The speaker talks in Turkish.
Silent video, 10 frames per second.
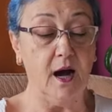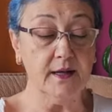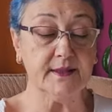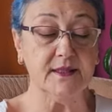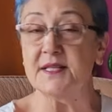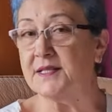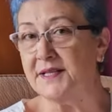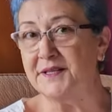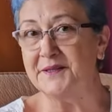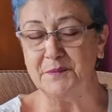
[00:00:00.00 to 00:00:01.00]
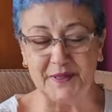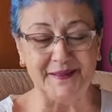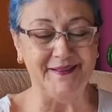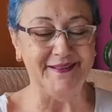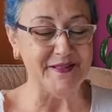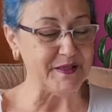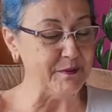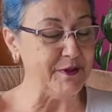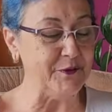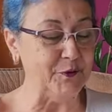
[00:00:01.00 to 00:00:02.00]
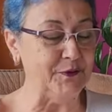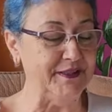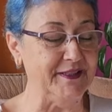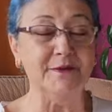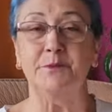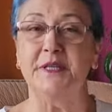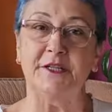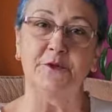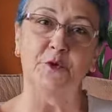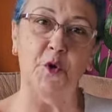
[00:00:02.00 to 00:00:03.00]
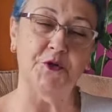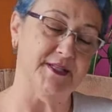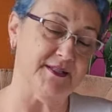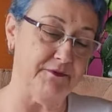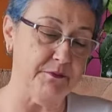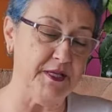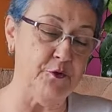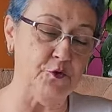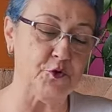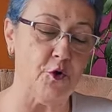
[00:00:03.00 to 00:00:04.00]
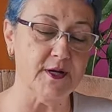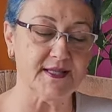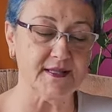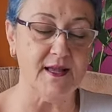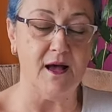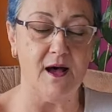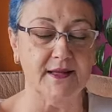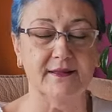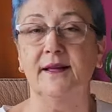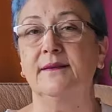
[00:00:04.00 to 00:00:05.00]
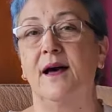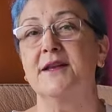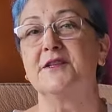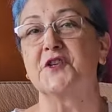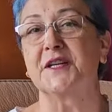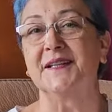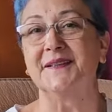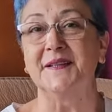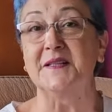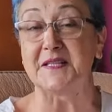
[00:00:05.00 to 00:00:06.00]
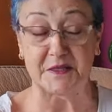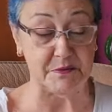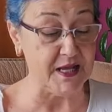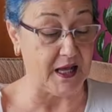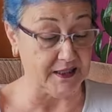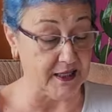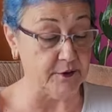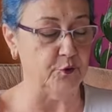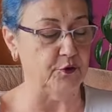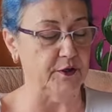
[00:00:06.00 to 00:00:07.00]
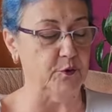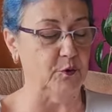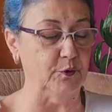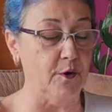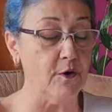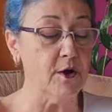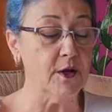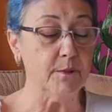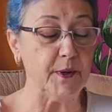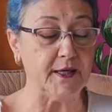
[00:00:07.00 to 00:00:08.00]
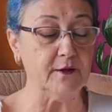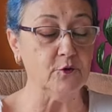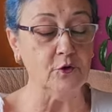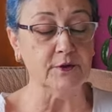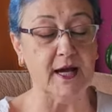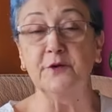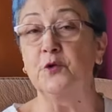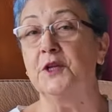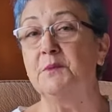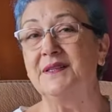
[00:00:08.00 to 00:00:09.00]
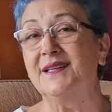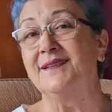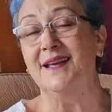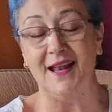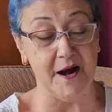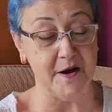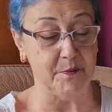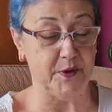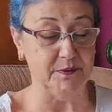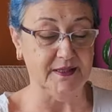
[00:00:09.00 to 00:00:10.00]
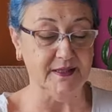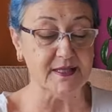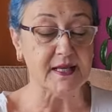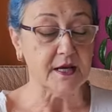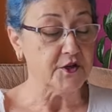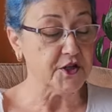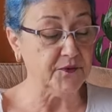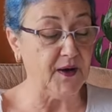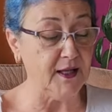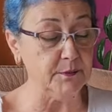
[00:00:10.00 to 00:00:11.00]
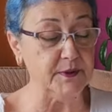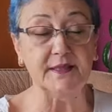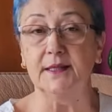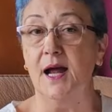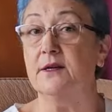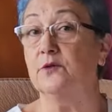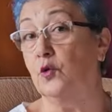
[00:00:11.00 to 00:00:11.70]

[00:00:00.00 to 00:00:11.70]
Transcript: artık sizlerin de bildiğiniz gibi Dolunay'ın bir gün öncesi ve bir gün sonrası da aydan aynı şekilde nasibini alan günler oluyor. Peki Dolunay döneminde neler yapabiliriz? Şifalı bitkiler